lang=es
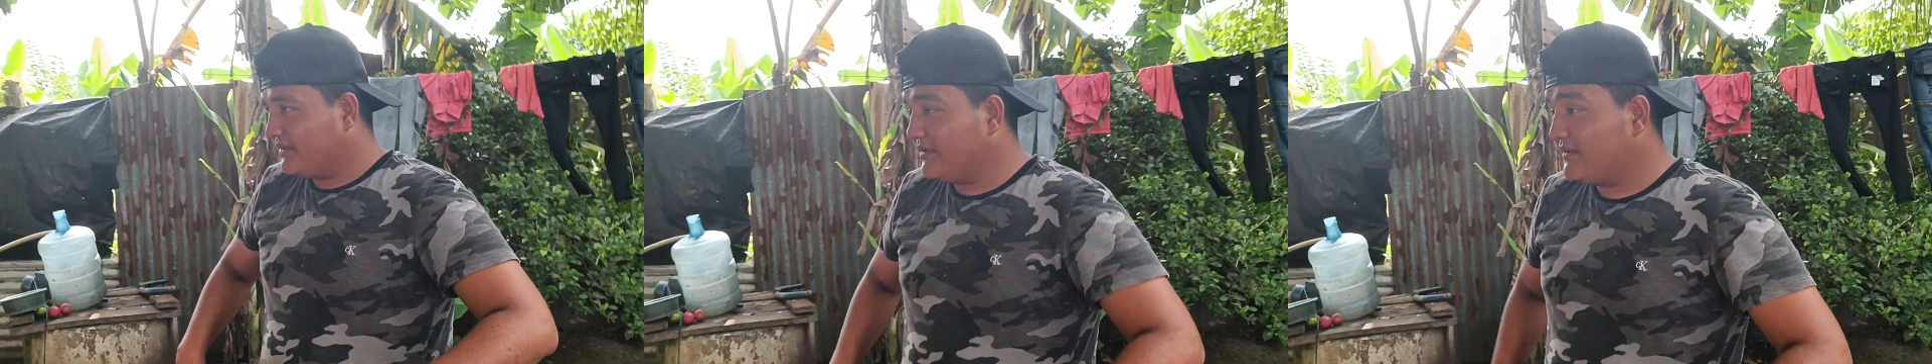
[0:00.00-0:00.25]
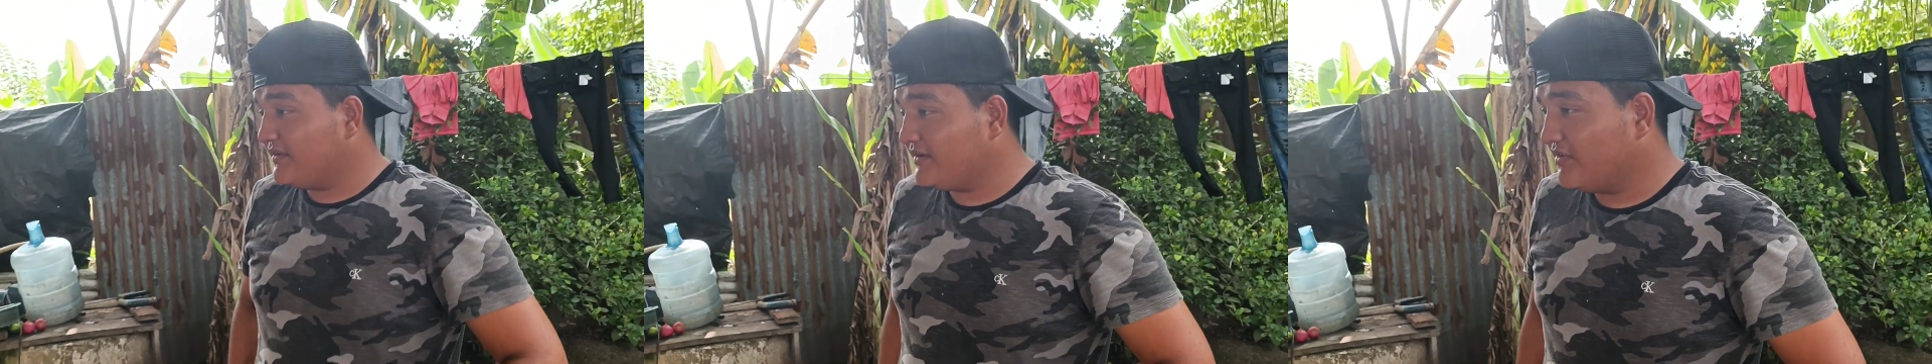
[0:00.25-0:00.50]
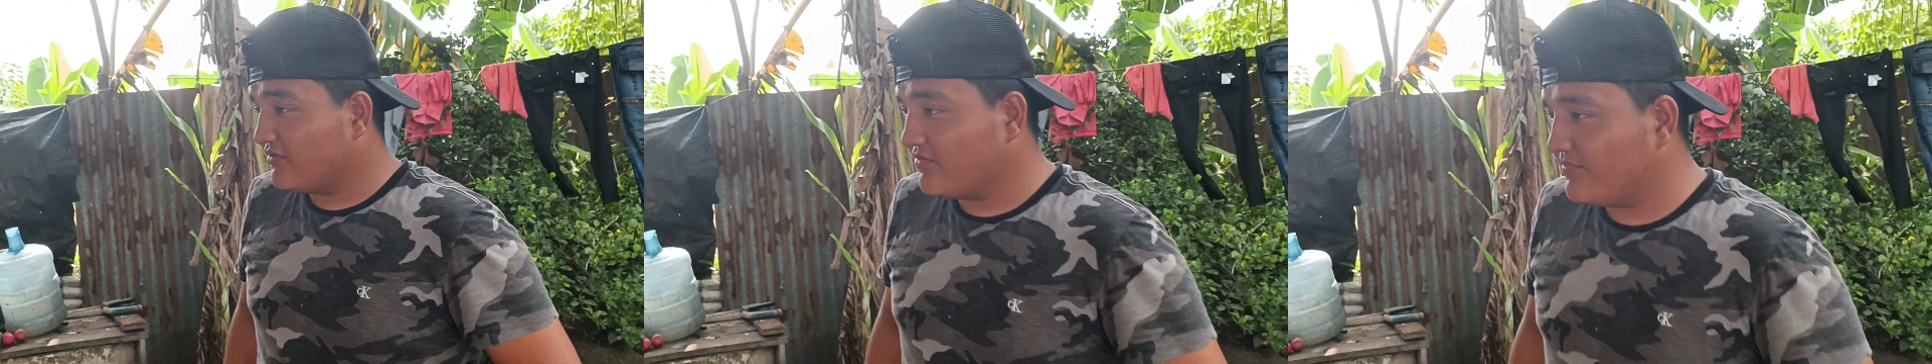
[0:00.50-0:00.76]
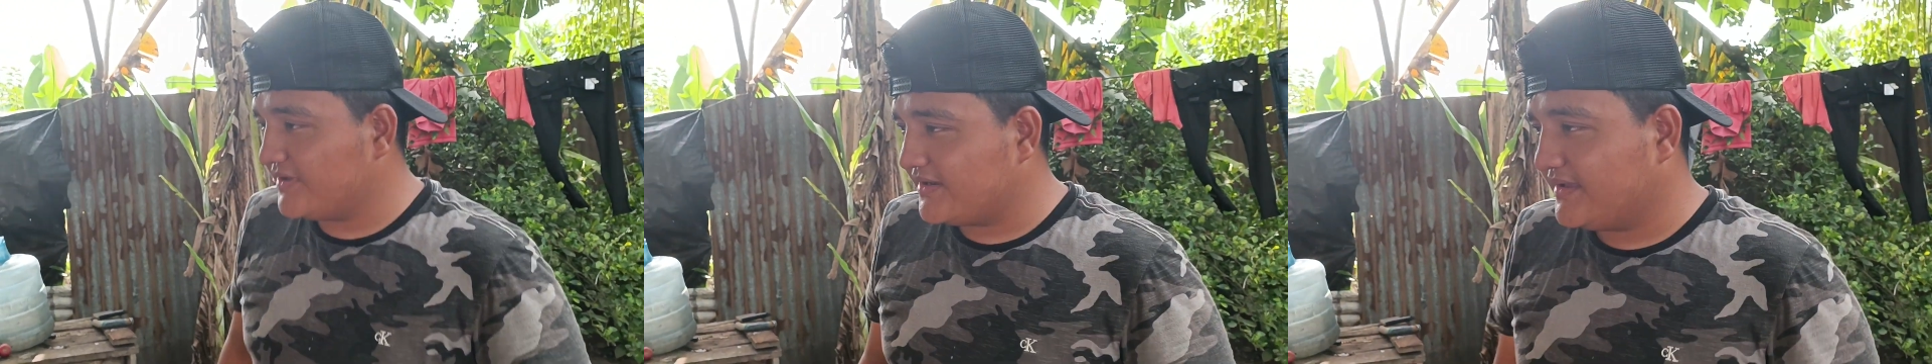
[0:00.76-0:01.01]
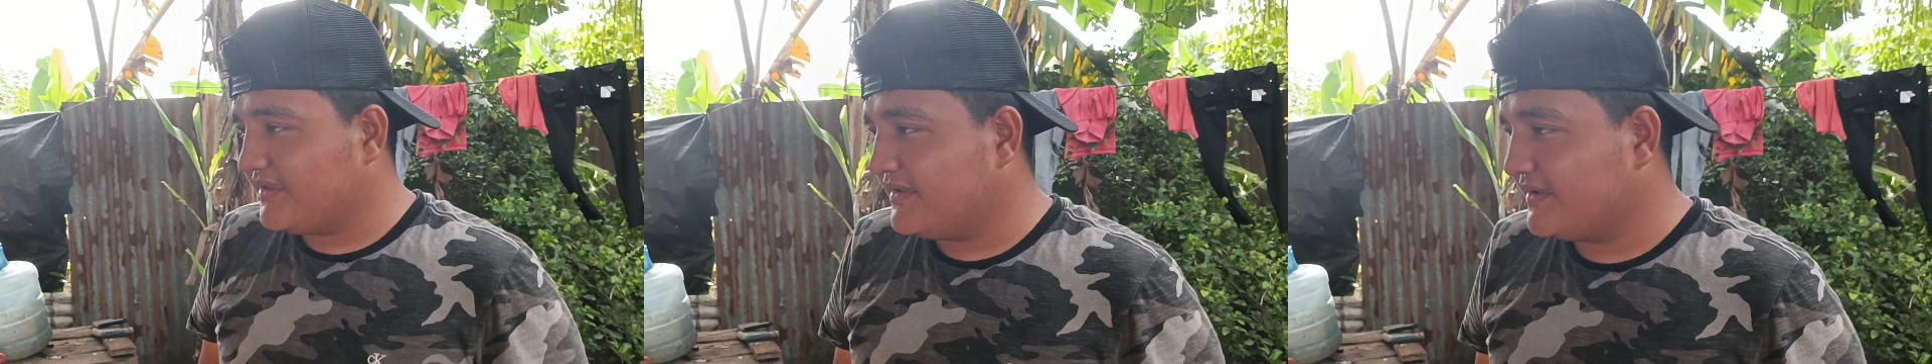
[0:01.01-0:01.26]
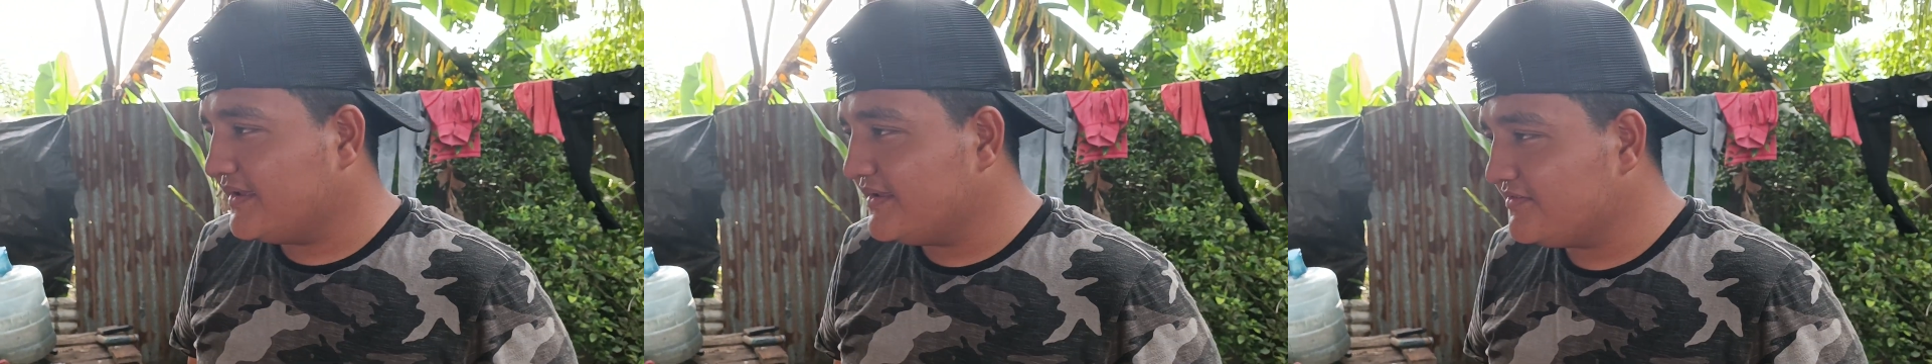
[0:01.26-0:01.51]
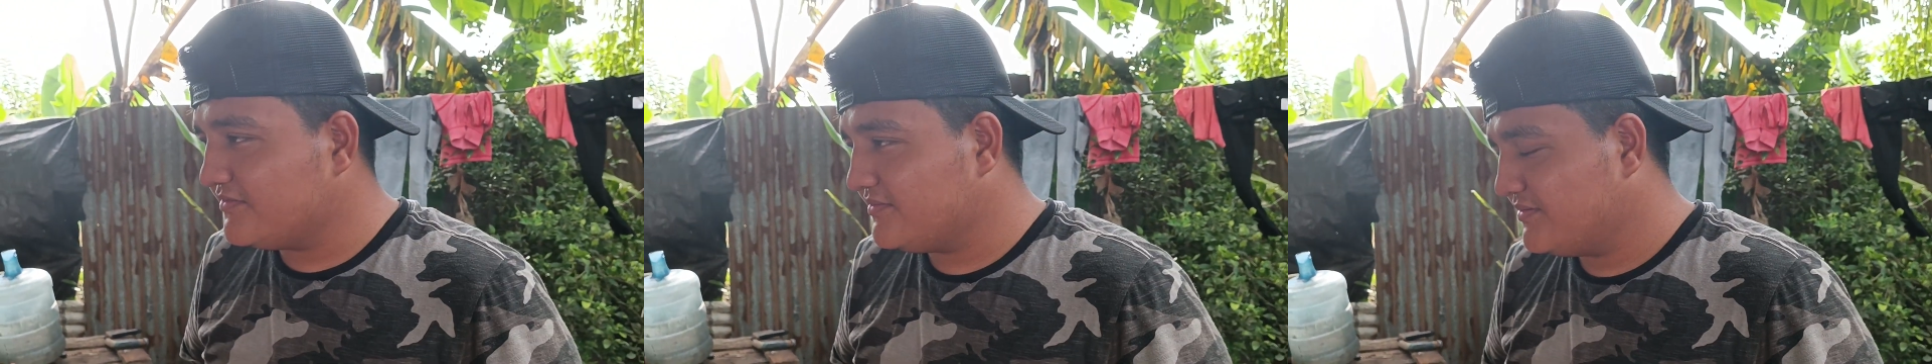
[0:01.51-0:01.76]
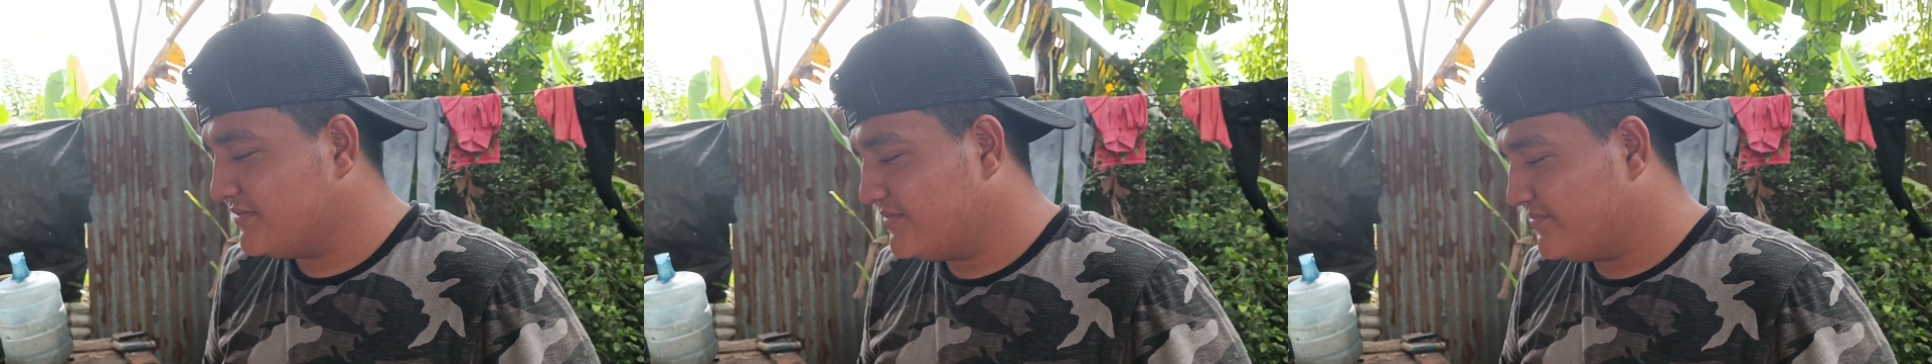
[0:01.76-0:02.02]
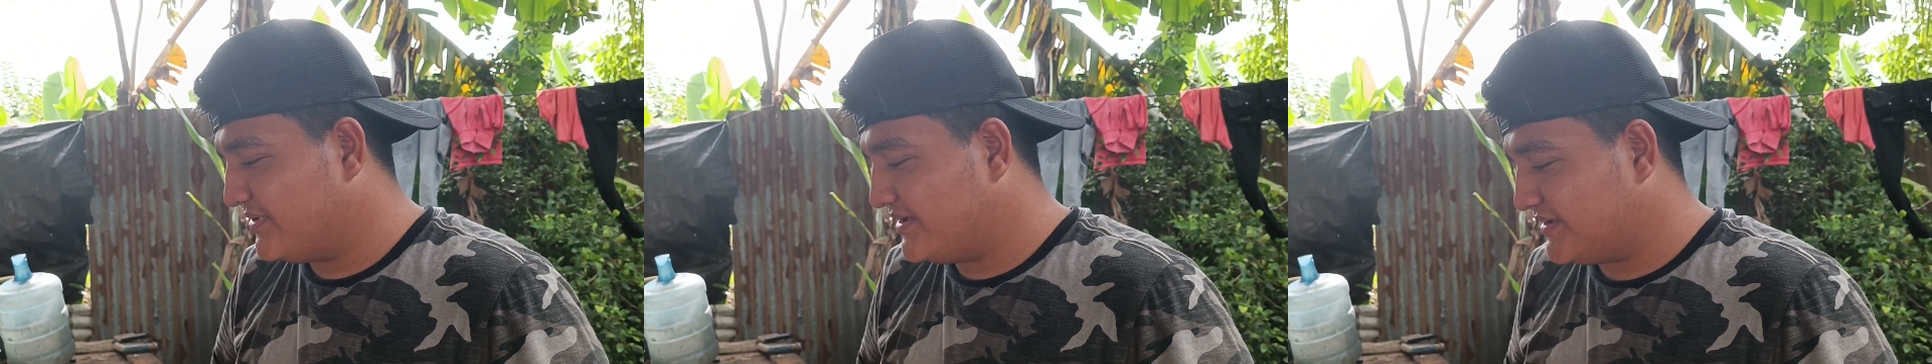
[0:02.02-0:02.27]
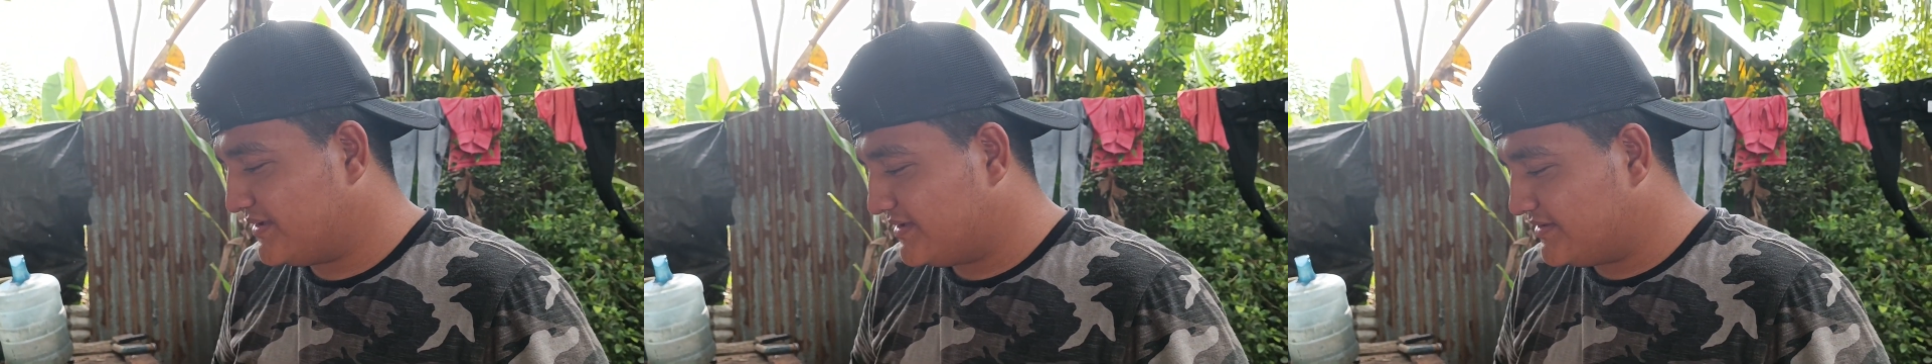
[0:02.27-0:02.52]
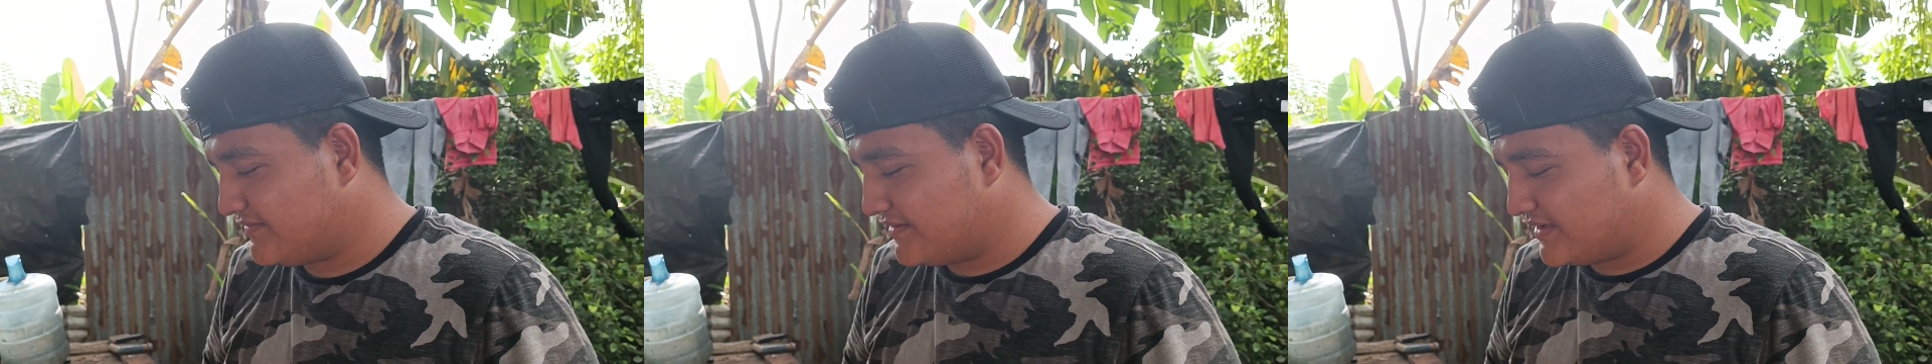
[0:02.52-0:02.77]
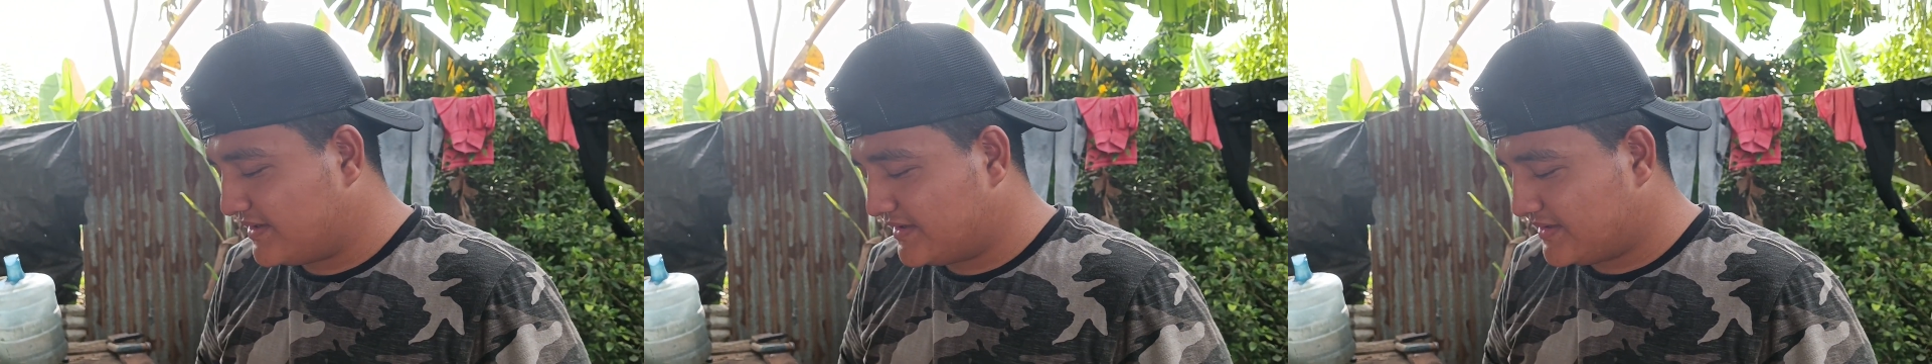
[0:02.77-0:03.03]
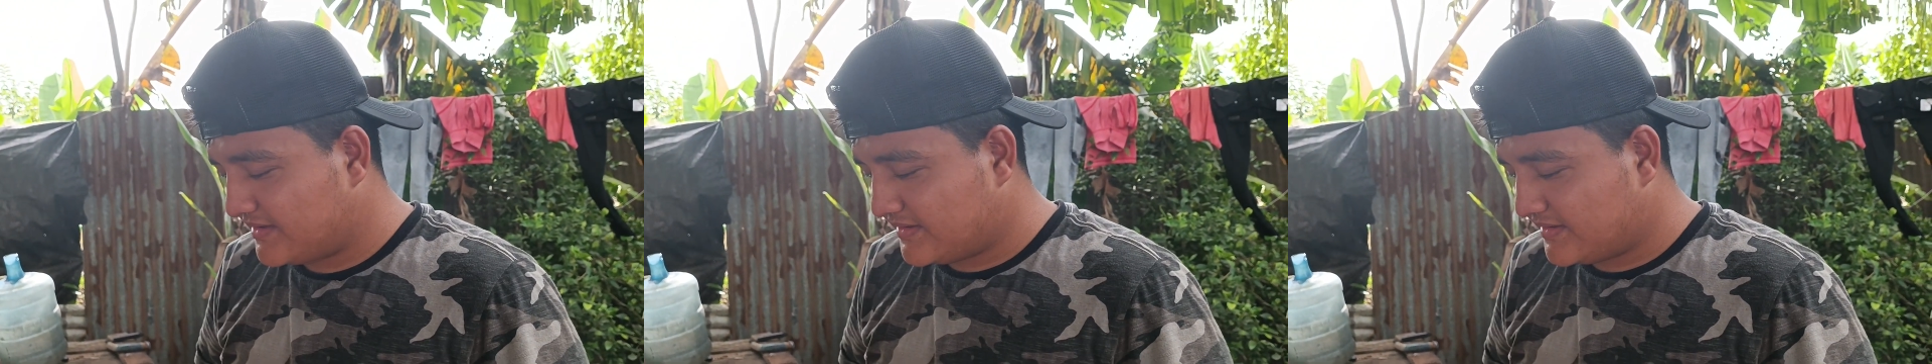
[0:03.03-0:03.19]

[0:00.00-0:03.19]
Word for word: dije que lo prepara ahí en eso, para que anduviera...